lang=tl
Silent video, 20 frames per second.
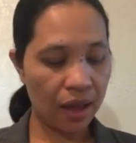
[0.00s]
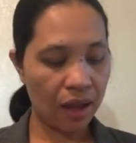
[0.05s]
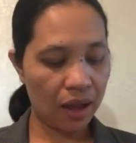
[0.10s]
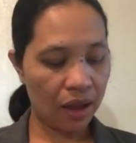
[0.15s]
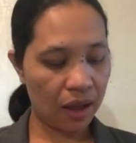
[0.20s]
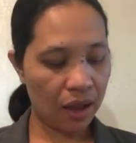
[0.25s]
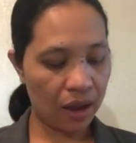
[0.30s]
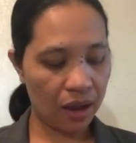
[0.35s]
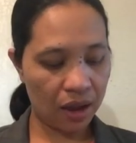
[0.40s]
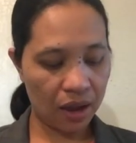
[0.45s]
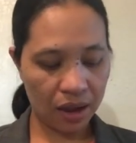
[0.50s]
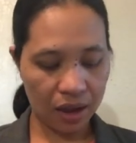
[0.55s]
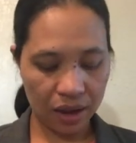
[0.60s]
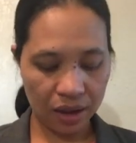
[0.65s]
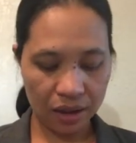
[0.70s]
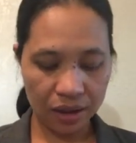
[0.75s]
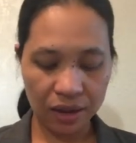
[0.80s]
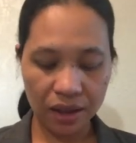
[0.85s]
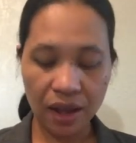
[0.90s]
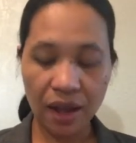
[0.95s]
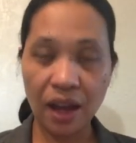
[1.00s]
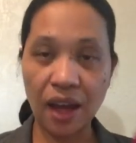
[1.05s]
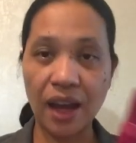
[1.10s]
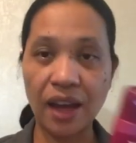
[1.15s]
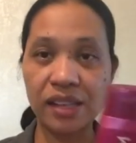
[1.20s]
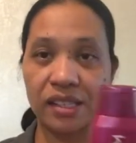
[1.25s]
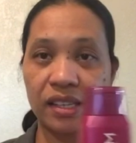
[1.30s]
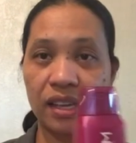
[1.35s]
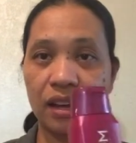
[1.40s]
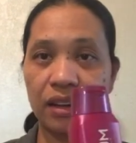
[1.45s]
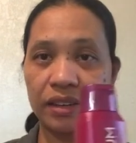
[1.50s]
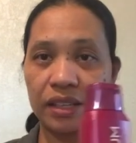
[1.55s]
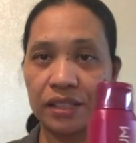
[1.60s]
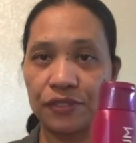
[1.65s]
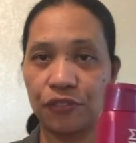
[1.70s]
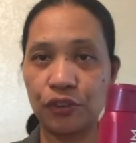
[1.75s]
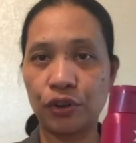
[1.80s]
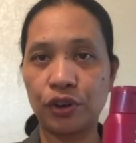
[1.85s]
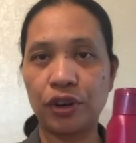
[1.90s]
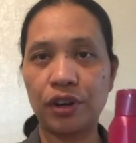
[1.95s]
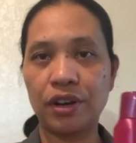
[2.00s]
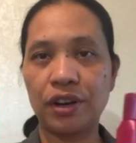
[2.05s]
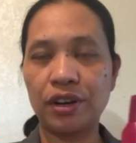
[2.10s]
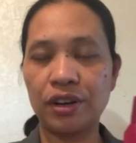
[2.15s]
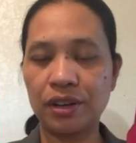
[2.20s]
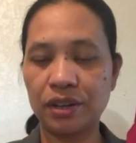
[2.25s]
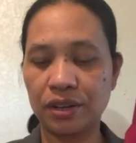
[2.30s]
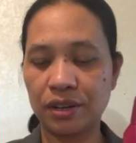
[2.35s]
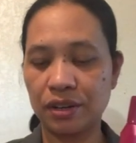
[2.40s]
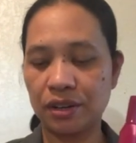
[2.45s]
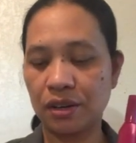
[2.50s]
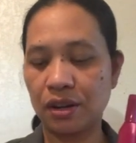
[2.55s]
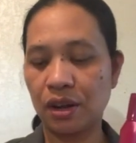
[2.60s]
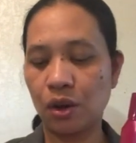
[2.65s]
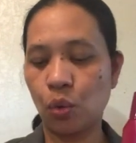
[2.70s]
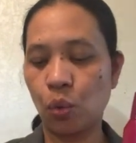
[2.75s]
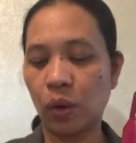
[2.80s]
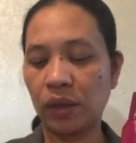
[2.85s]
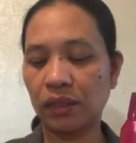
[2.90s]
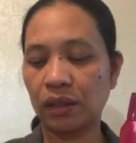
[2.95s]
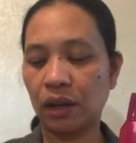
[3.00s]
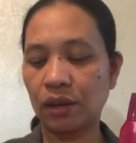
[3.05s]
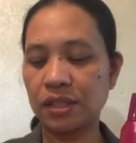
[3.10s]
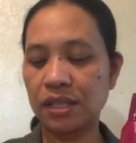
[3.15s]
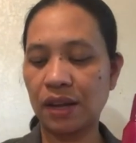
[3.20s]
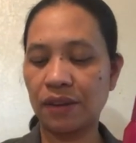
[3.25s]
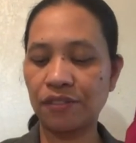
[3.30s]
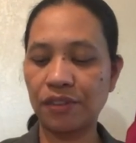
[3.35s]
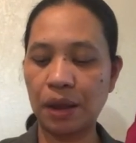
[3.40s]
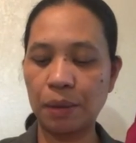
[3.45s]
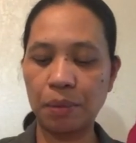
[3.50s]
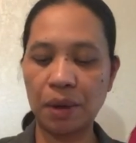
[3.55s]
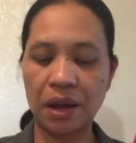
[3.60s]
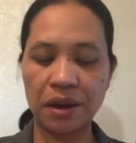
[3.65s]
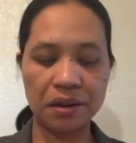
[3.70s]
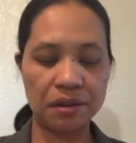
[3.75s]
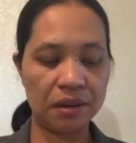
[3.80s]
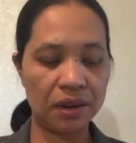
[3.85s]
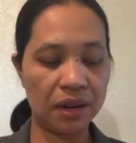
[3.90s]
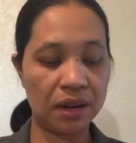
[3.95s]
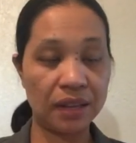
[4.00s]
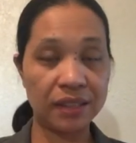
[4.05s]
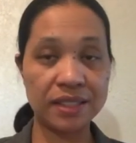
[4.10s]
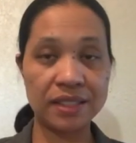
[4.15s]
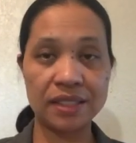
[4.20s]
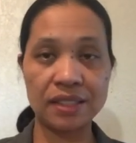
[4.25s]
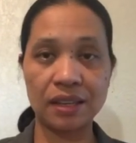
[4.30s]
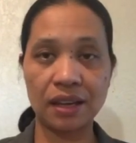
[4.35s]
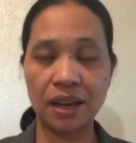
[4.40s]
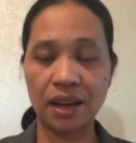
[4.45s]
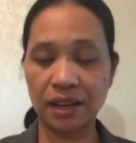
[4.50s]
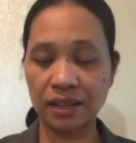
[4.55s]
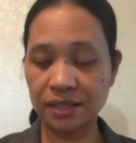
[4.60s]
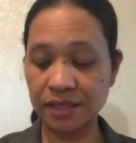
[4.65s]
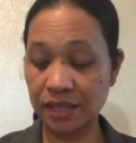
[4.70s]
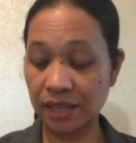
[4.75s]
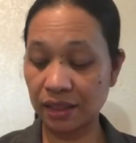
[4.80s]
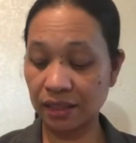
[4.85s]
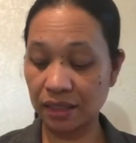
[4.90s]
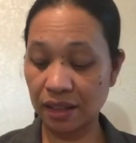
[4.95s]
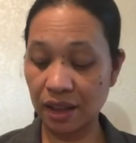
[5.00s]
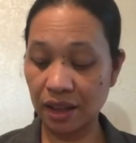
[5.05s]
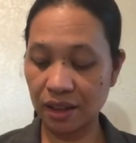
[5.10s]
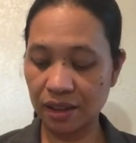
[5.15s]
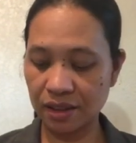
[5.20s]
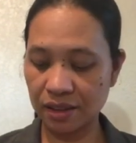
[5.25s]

uh, I sell this for 1,500 as ang set na.